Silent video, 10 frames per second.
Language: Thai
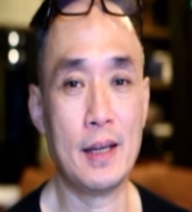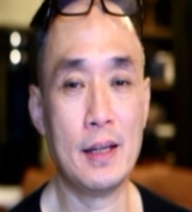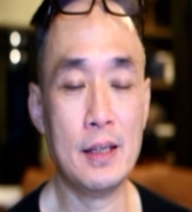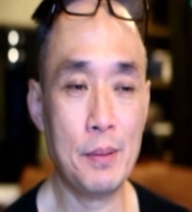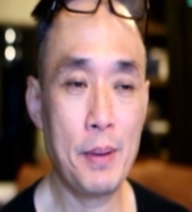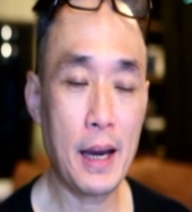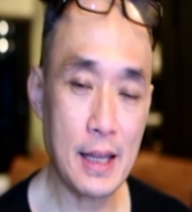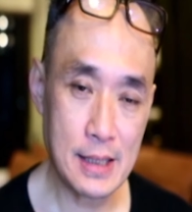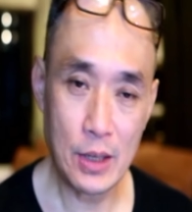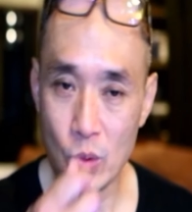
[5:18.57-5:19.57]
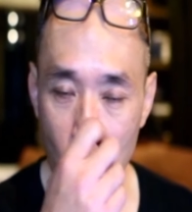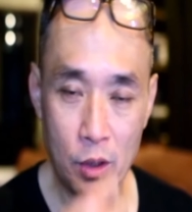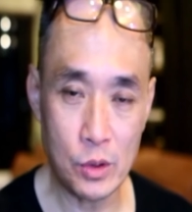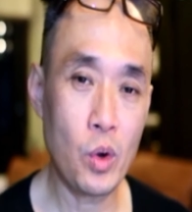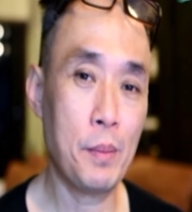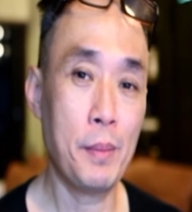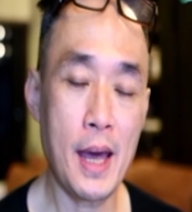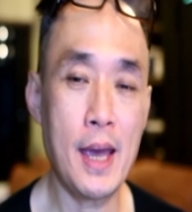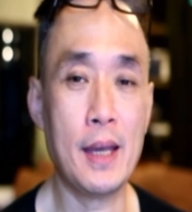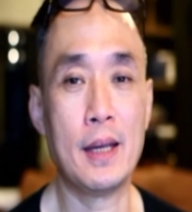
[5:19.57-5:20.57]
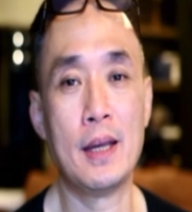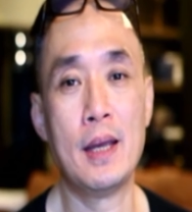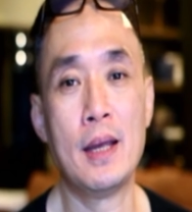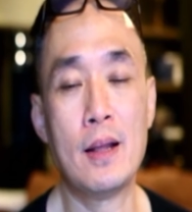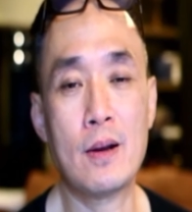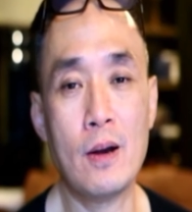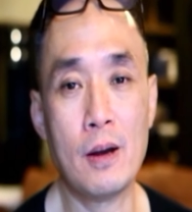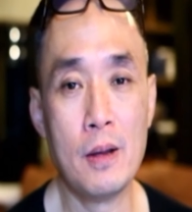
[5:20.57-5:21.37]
หรือแม้กระทั่งใช้กระดูกอ่อนช่วยไม่ได้แล้วก็